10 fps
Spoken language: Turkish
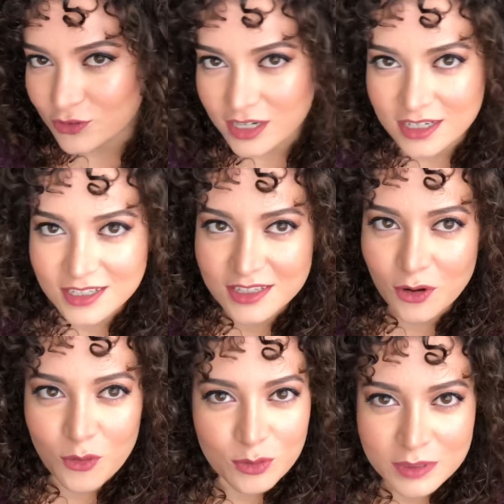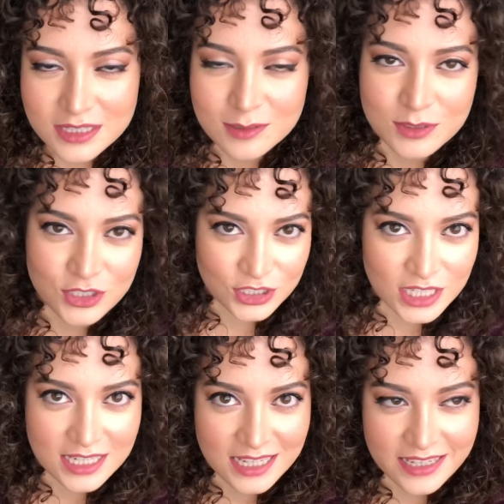farkında olmadığım için
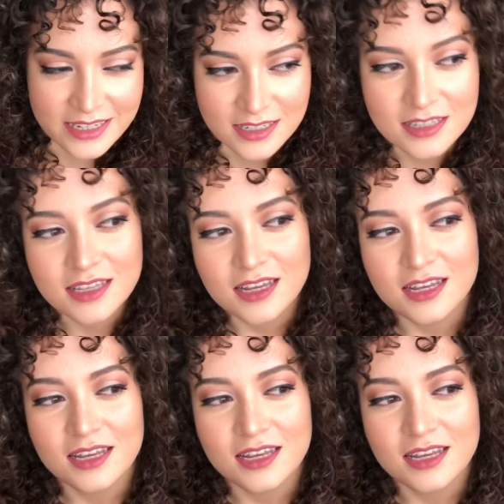çekildiğinin